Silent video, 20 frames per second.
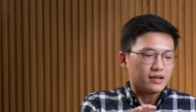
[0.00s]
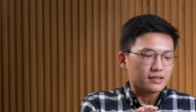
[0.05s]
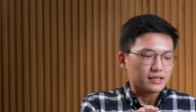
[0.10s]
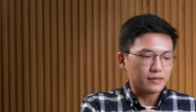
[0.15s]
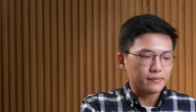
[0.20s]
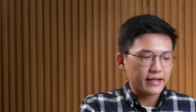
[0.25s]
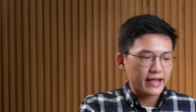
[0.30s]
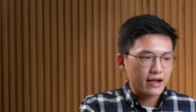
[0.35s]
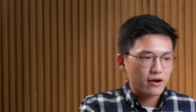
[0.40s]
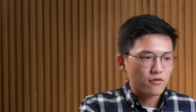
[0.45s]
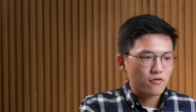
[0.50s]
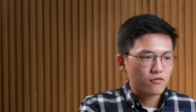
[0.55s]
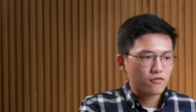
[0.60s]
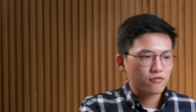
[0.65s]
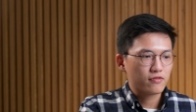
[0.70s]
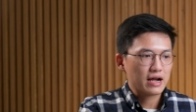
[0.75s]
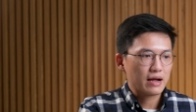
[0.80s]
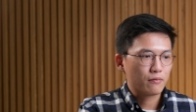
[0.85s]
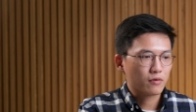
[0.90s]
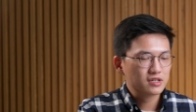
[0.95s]
Tiếp theo
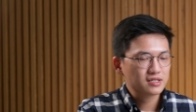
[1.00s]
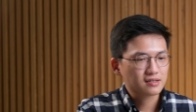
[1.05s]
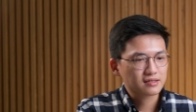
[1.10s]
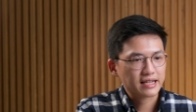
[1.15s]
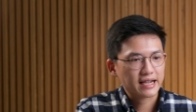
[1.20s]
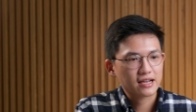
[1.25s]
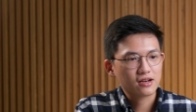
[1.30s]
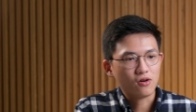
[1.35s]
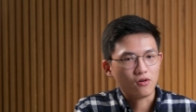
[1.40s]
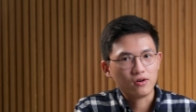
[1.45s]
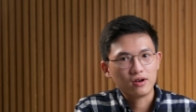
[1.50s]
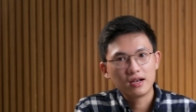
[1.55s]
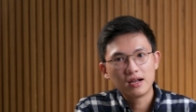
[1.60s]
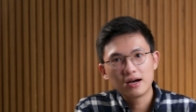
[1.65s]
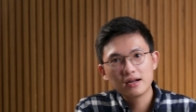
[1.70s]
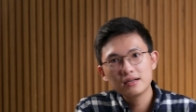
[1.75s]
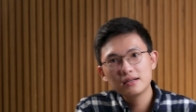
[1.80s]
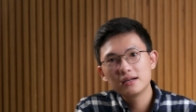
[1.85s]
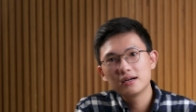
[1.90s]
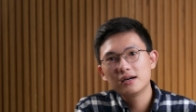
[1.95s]
về một sự thay đổi
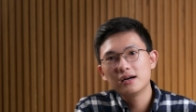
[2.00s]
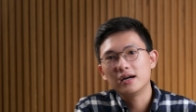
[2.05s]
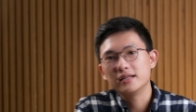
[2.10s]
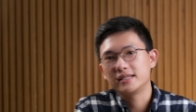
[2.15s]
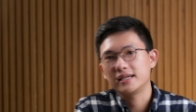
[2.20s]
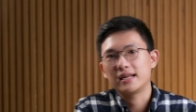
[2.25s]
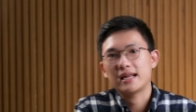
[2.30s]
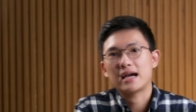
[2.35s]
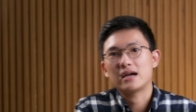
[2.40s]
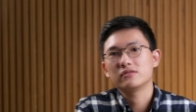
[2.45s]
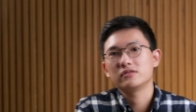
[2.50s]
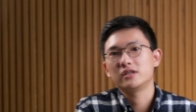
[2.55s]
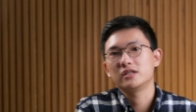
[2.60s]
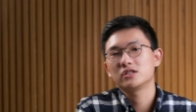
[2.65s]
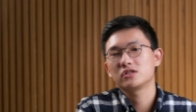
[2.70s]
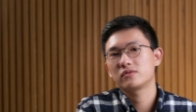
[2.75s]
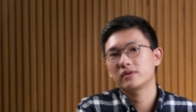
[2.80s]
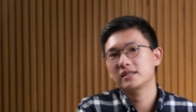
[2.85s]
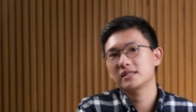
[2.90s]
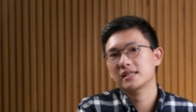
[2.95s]
lớn nữa ở trên LG
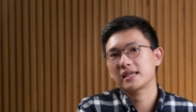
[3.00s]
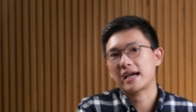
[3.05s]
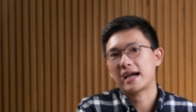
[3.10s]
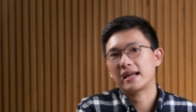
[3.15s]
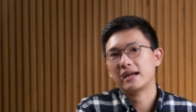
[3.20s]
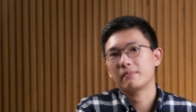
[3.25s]
Strix Sky